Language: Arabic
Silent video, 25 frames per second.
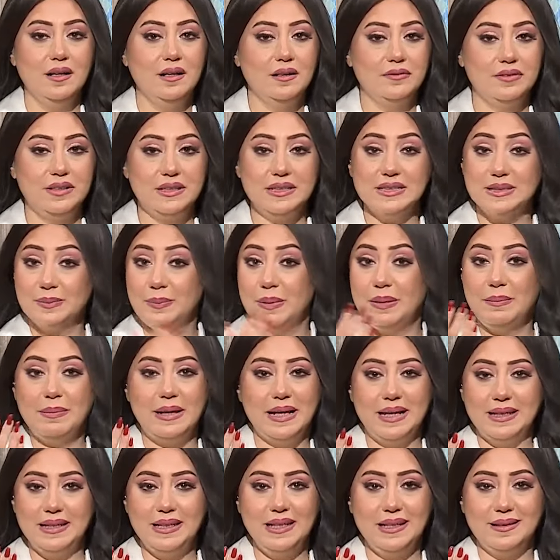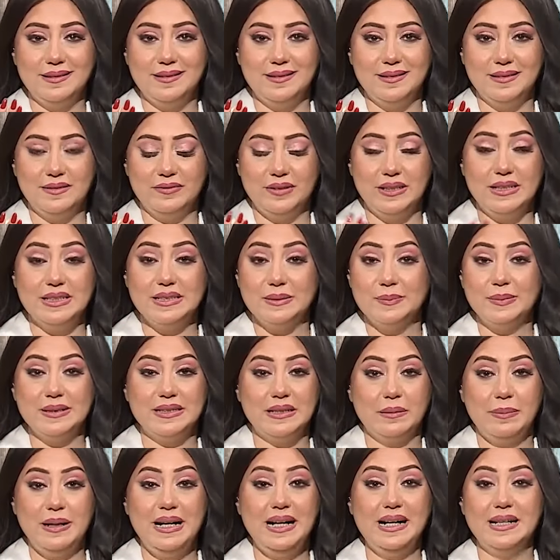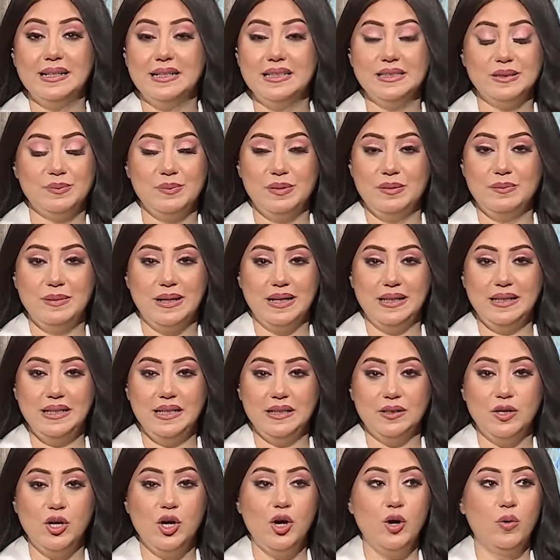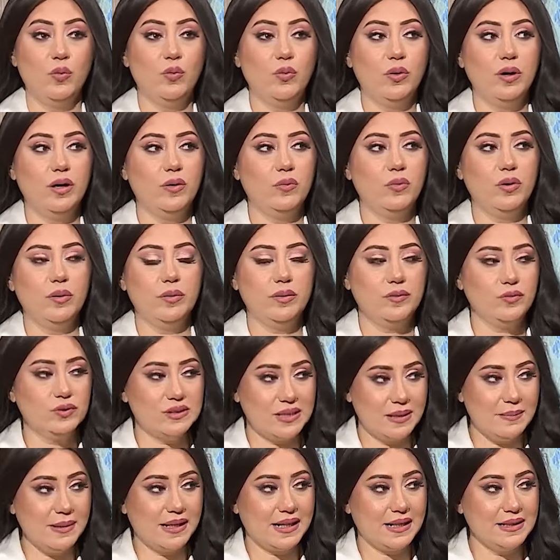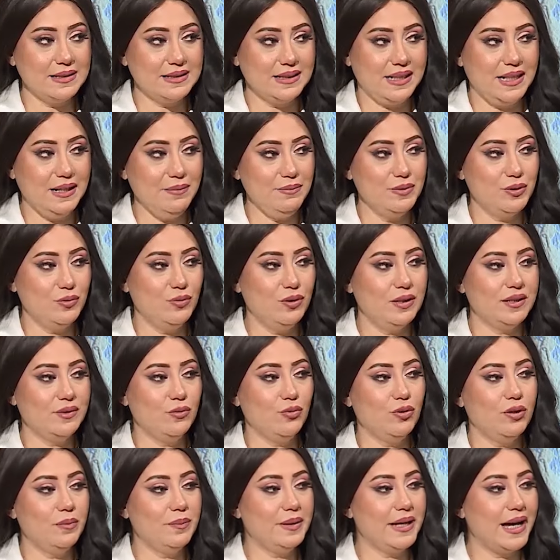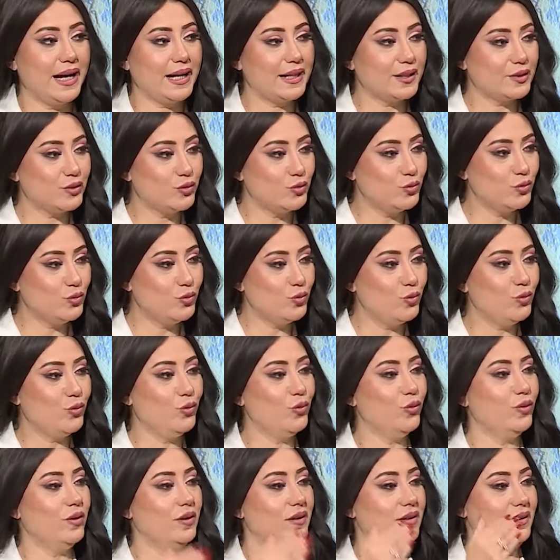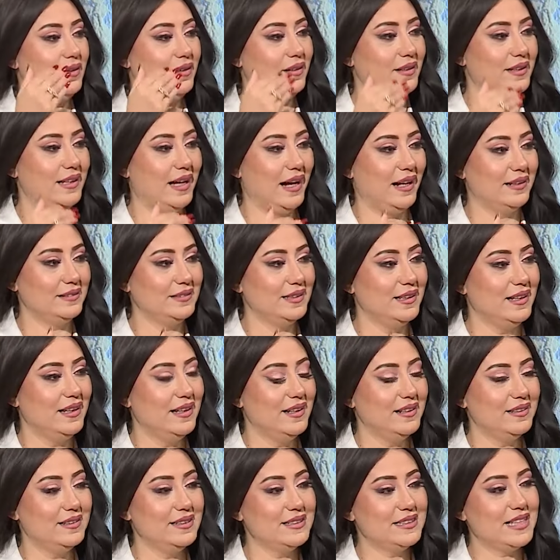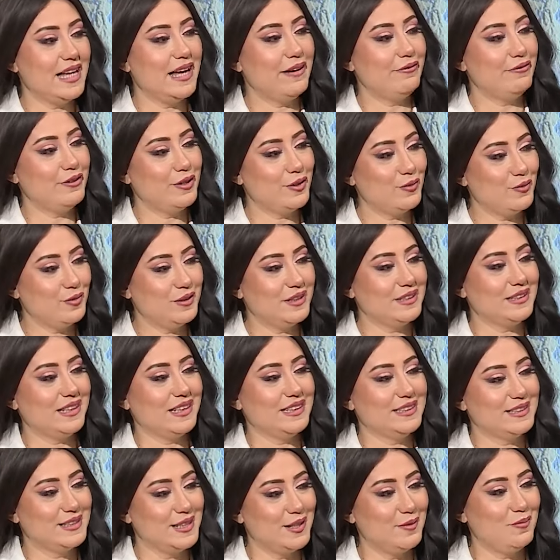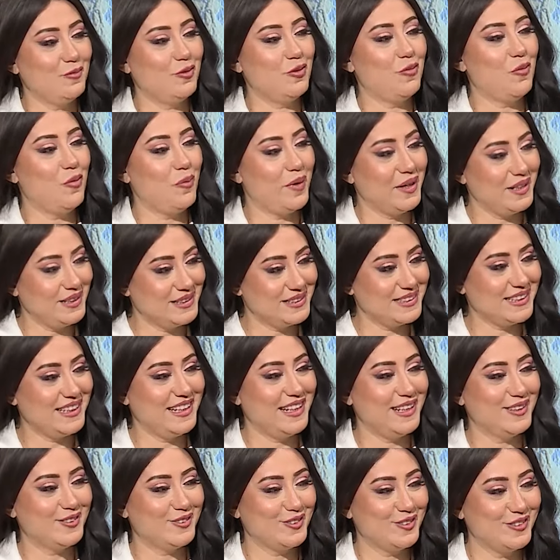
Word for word: في ناس بالملايين في ناس بيتابعها ناس بالملايين وزي ما كان اصحابي بيقول دول بياخدوا آه، يعني آه. نسافر ونتعزم ومميزات